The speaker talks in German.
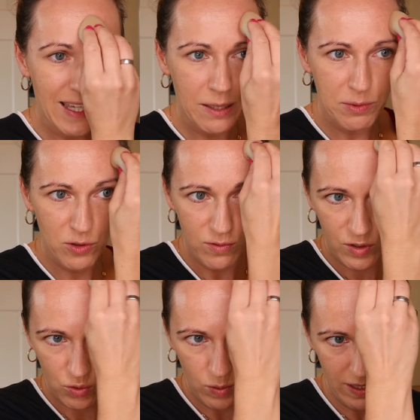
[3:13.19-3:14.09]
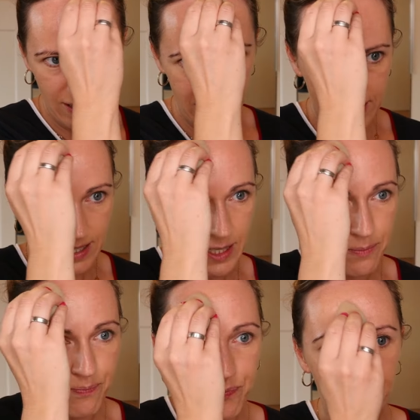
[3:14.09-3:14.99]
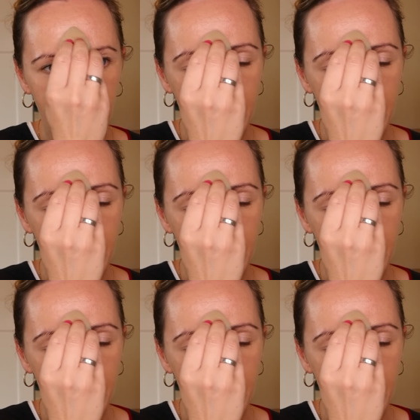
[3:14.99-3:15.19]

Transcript: Ich bin sowieso eher Team